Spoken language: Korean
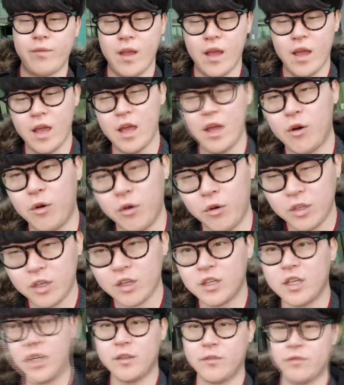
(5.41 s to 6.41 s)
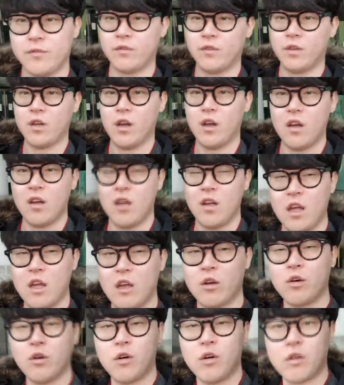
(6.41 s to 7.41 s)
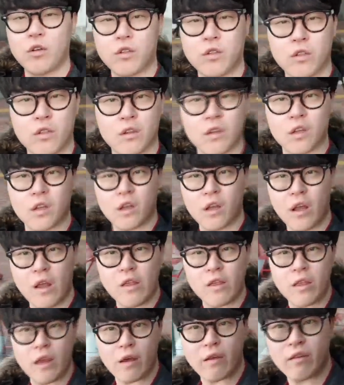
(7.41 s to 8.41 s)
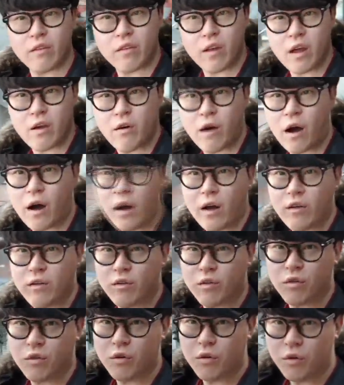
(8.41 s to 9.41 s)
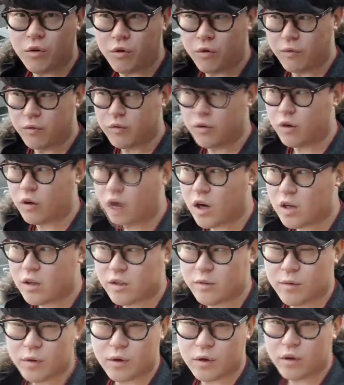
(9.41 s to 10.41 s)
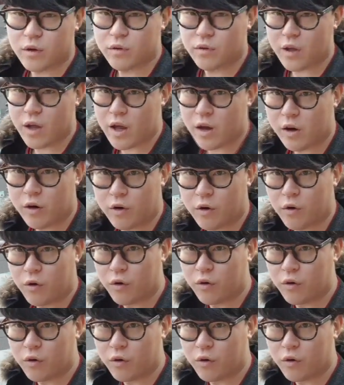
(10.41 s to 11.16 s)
네, 예, 오늘은 이곳 킨텍스에 와가지고 영화를 볼 건데요.